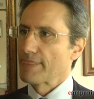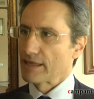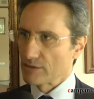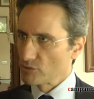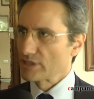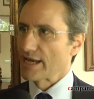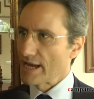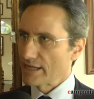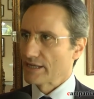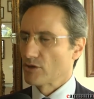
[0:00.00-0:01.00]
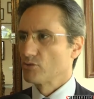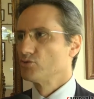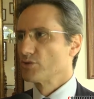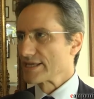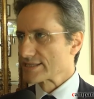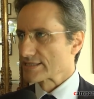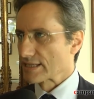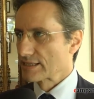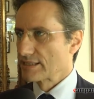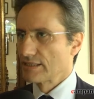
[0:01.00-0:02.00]
devo dire anche con
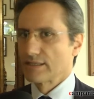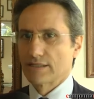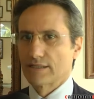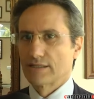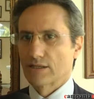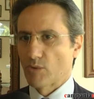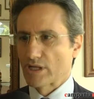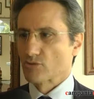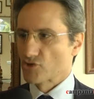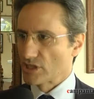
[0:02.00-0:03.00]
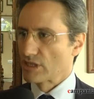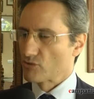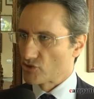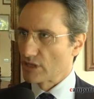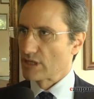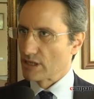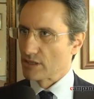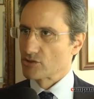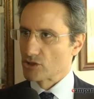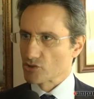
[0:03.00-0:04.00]
durezza, eh, quando
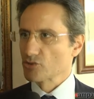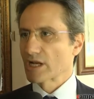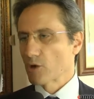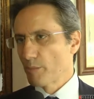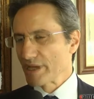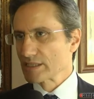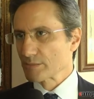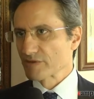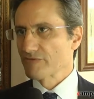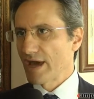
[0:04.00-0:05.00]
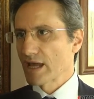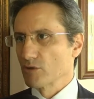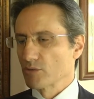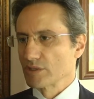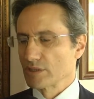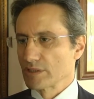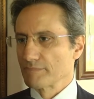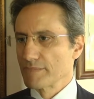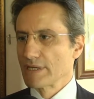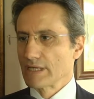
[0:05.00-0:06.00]
ci sono argomenti per farlo, quindi
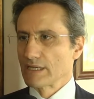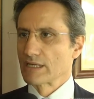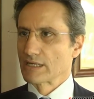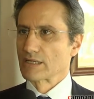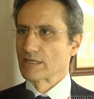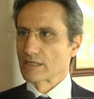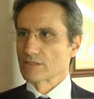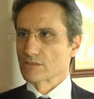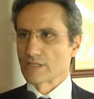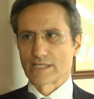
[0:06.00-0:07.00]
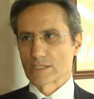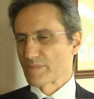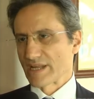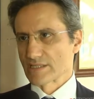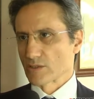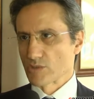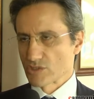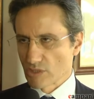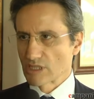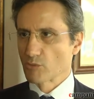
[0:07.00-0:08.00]
eh, la trasparenza è
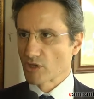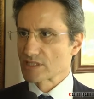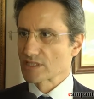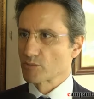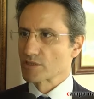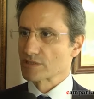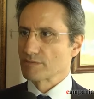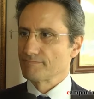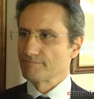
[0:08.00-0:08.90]
questo, la democrazia è questa.